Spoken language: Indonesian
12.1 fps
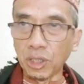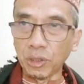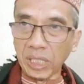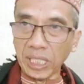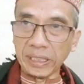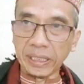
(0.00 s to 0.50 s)
Allah
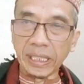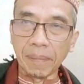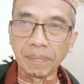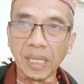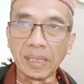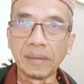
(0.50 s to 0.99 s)
sudah
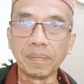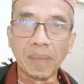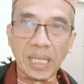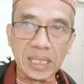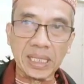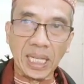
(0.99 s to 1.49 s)
tetapkan
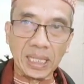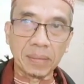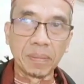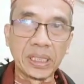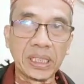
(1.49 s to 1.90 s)
pada saat